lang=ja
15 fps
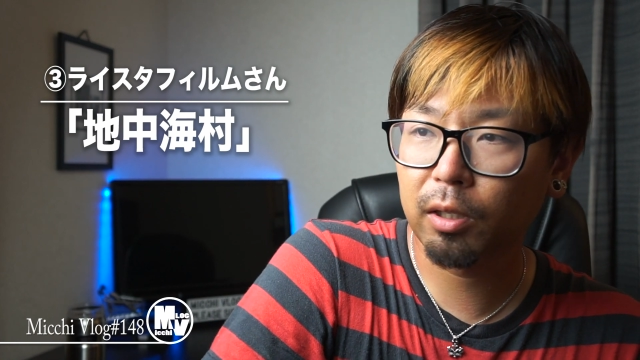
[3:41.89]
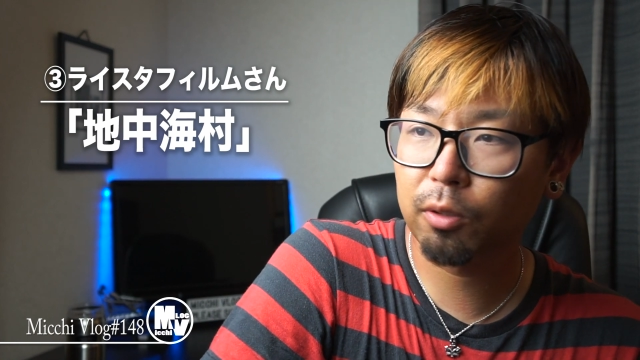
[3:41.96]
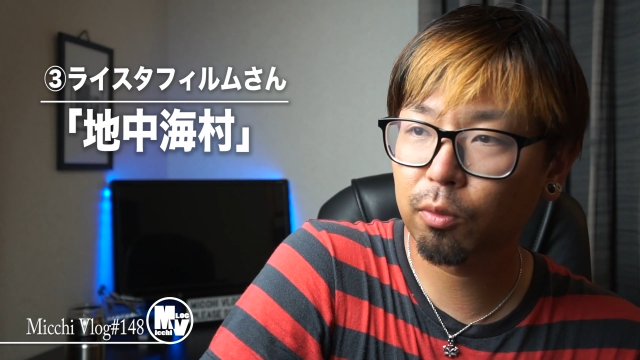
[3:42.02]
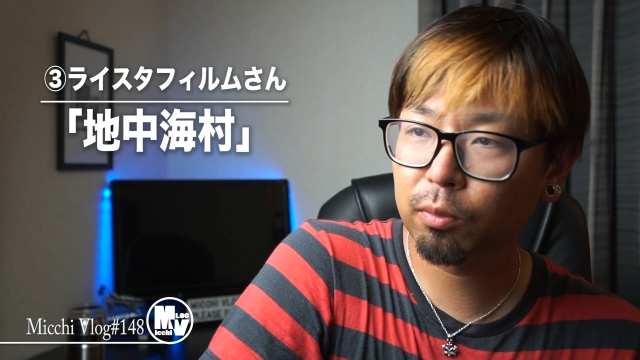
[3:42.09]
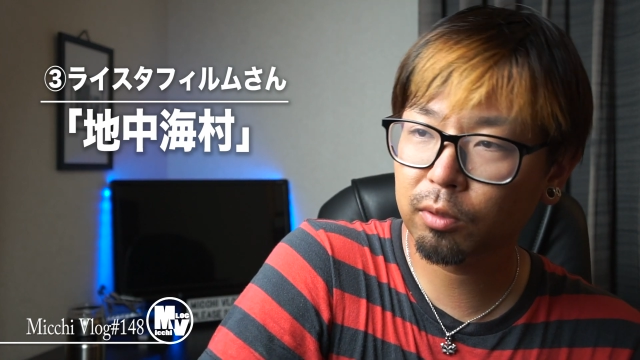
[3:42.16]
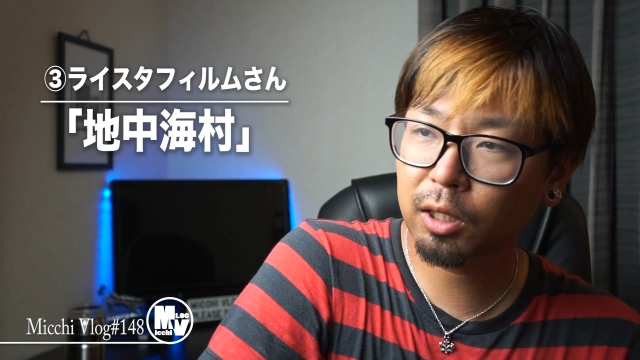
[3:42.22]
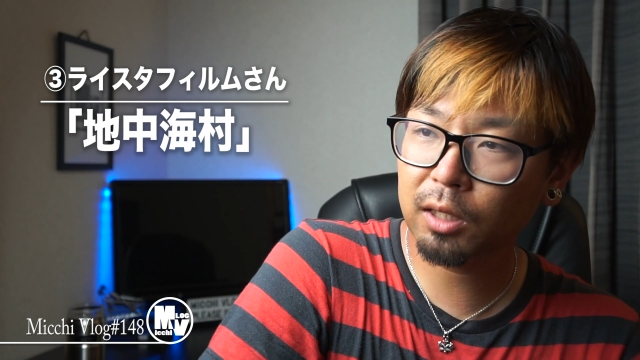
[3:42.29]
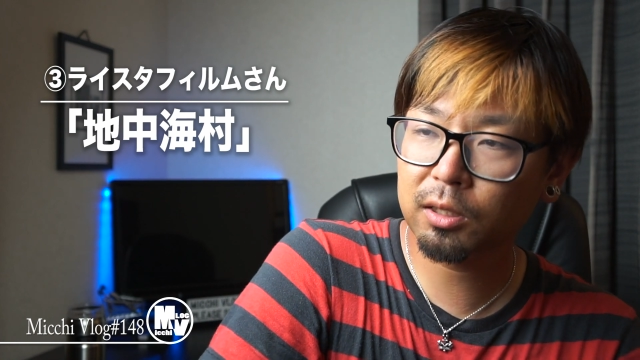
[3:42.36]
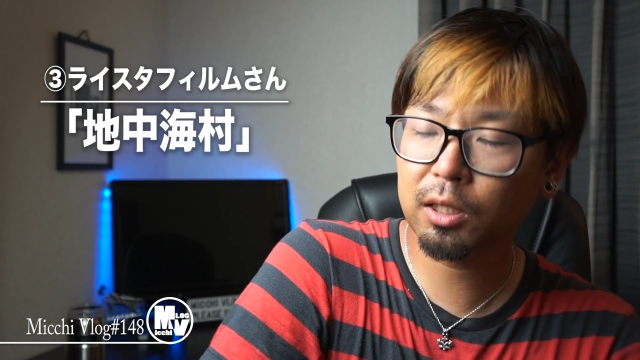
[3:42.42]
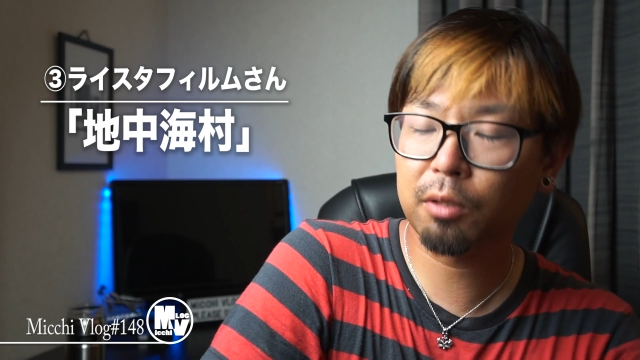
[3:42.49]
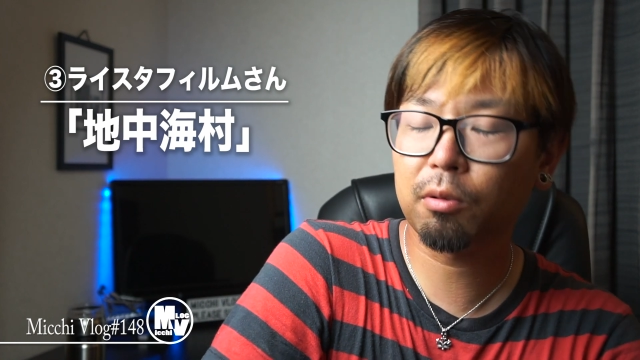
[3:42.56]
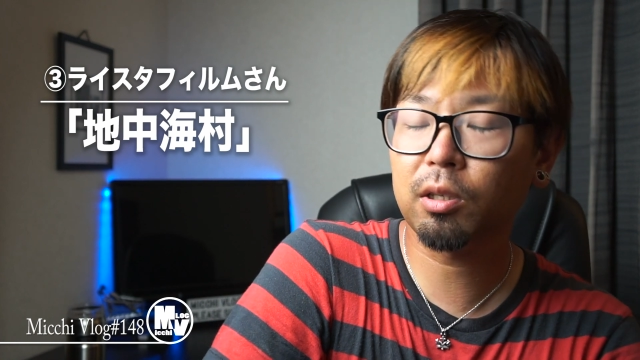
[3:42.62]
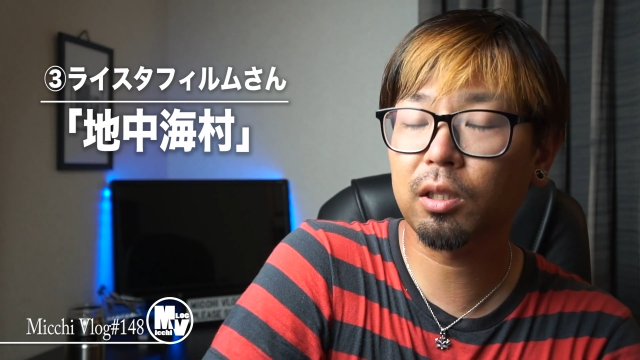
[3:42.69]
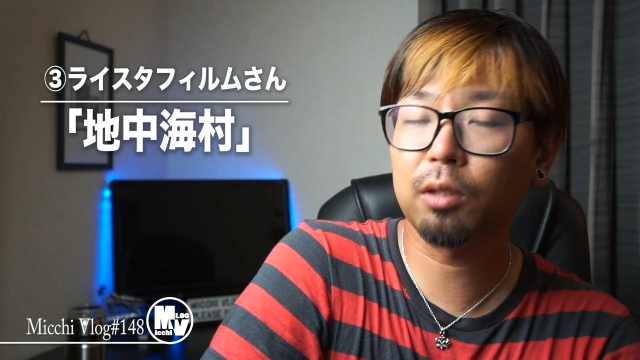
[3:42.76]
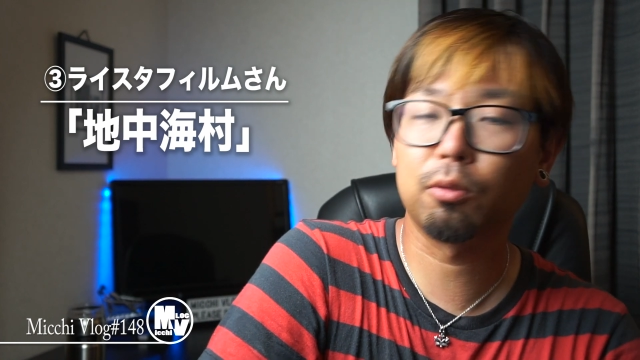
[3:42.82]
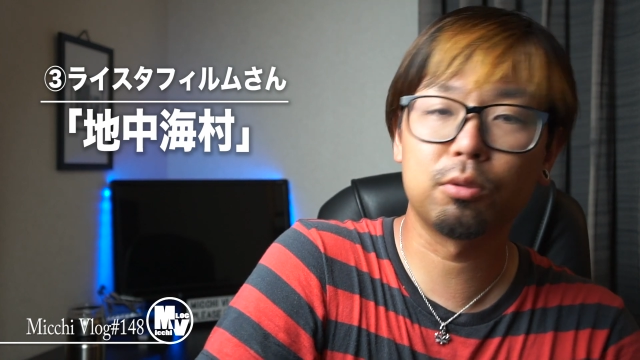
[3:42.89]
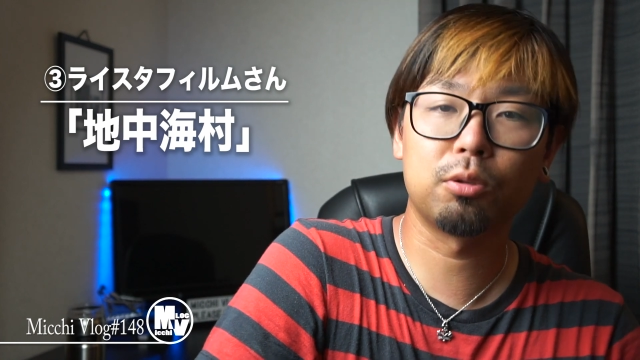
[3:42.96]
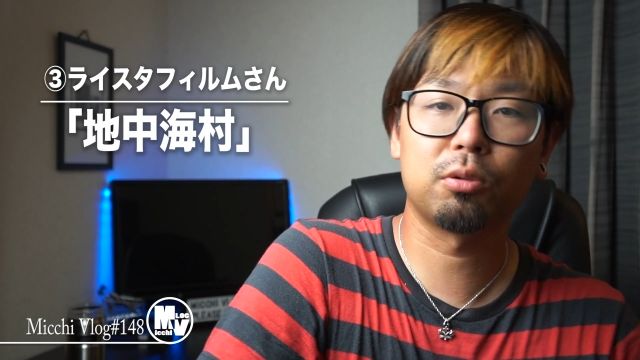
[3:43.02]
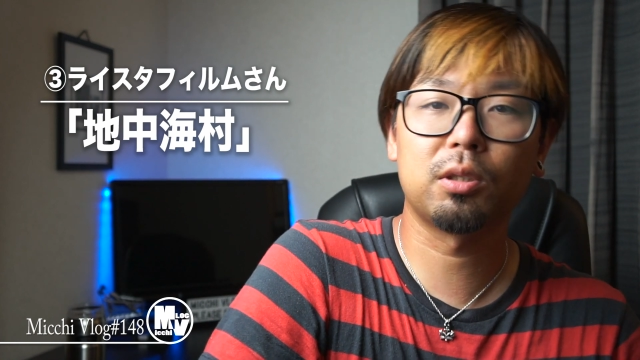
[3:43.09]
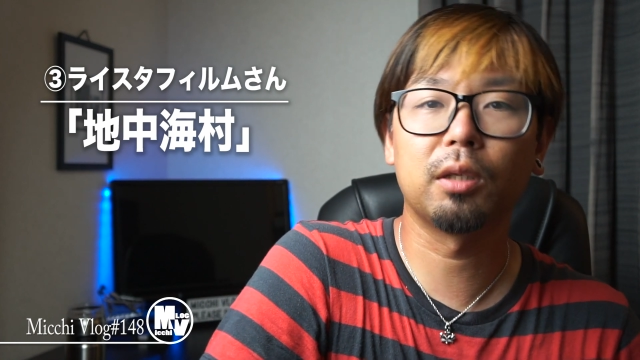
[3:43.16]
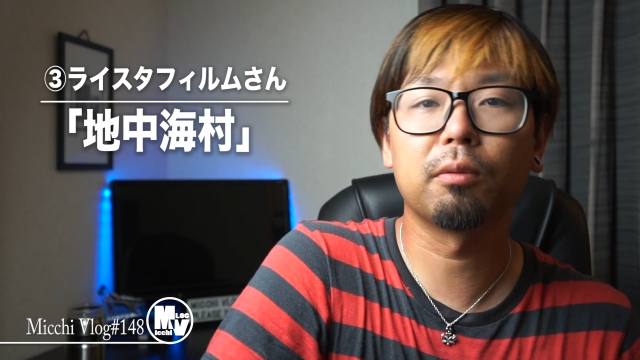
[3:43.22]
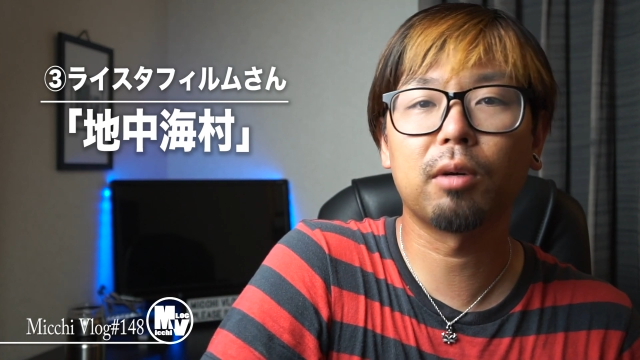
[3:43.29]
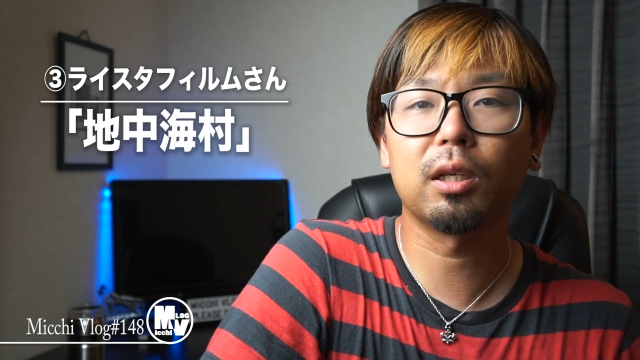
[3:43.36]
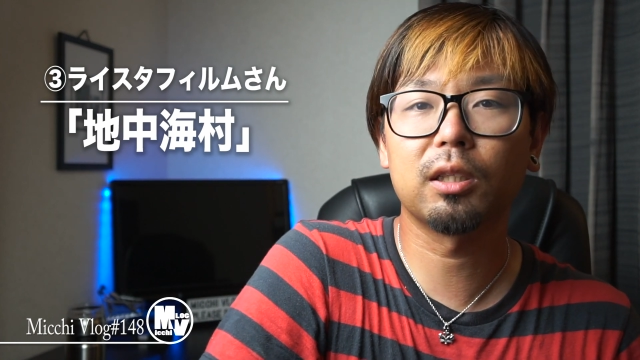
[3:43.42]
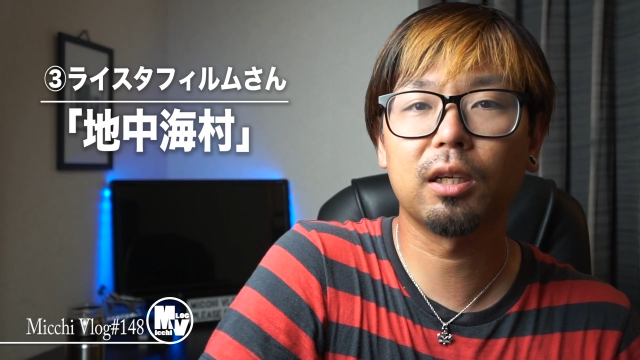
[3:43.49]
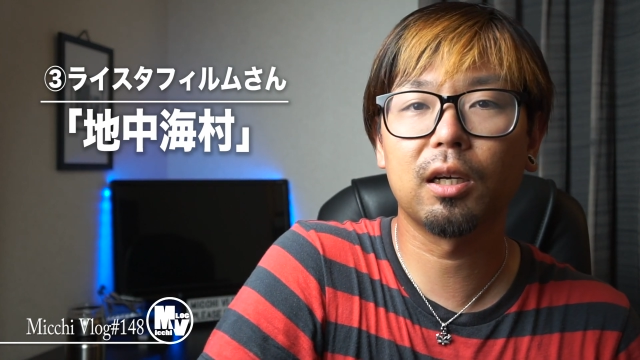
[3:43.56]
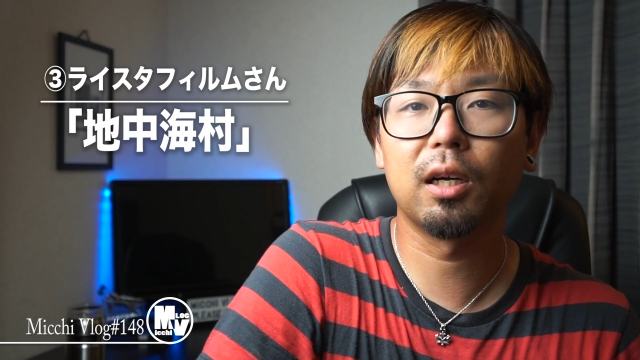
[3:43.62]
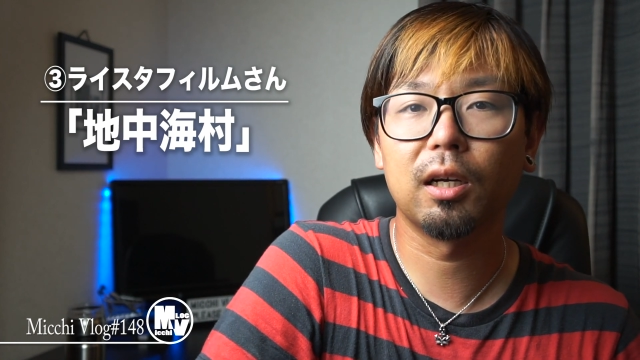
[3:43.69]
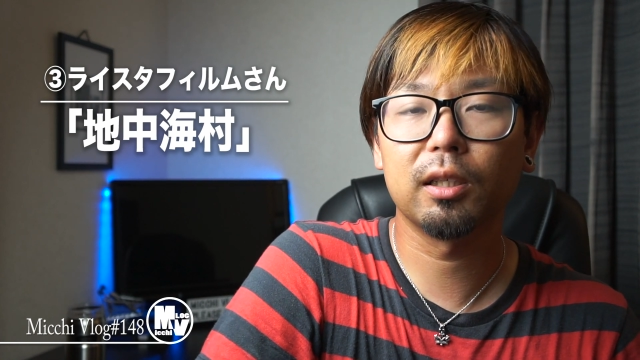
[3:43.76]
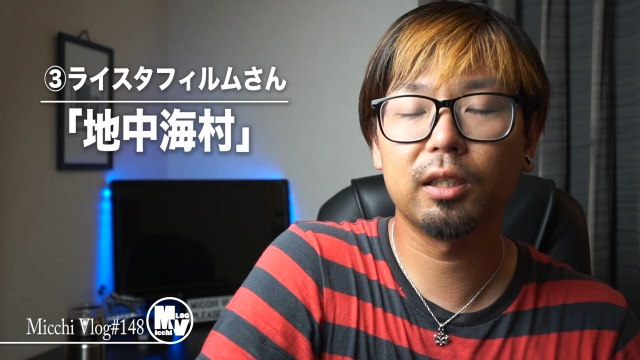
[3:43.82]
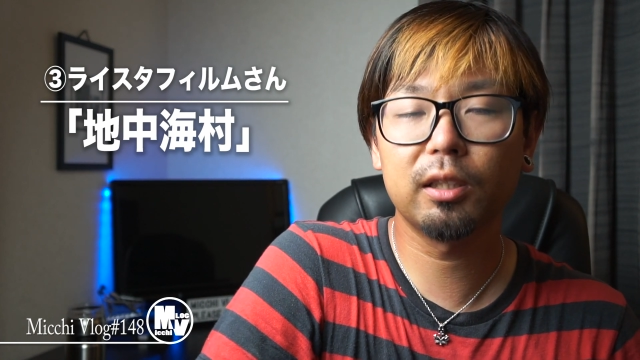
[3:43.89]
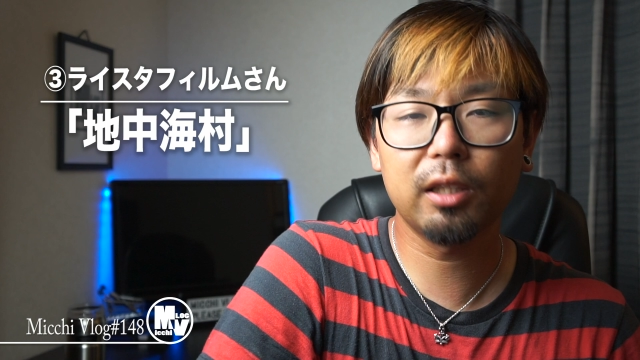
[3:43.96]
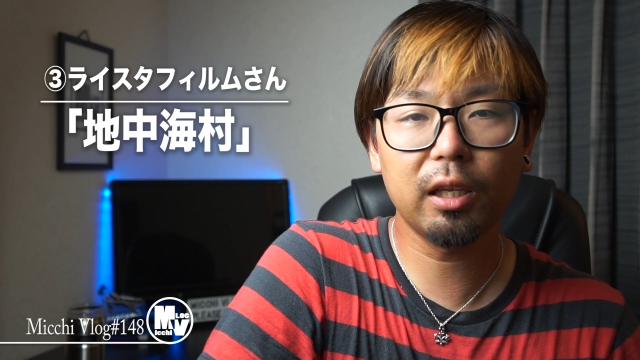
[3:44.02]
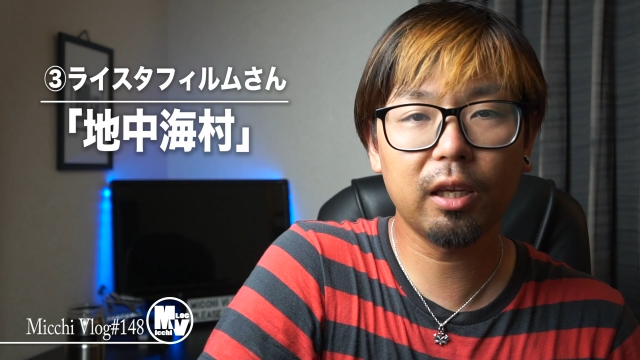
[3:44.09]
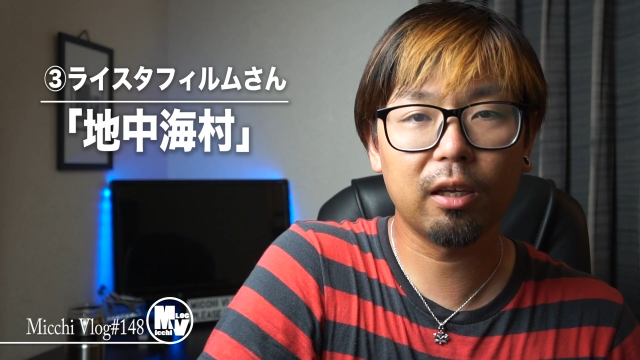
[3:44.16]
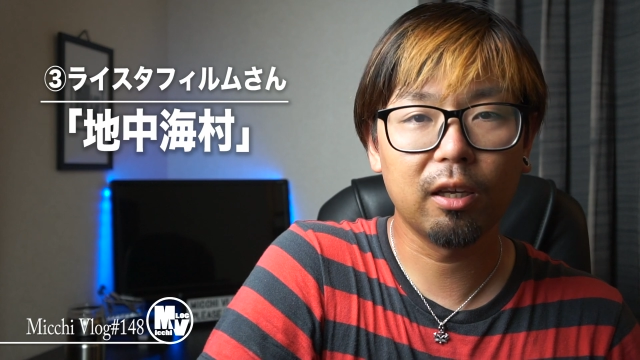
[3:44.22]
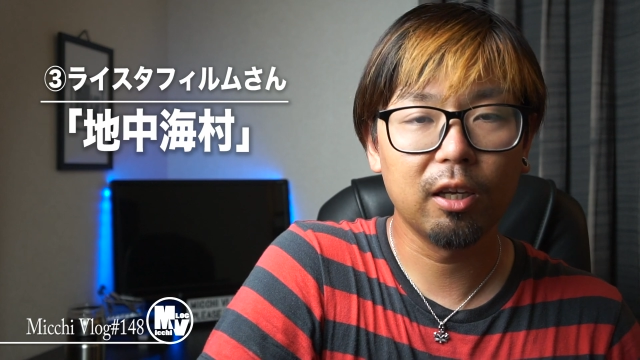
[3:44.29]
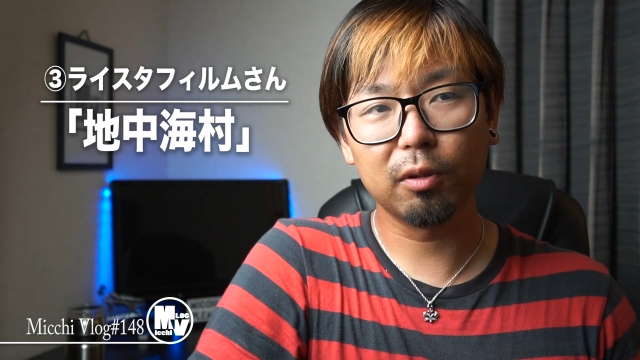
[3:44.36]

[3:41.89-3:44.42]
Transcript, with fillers: えーと、と男性の方と女性の方がいて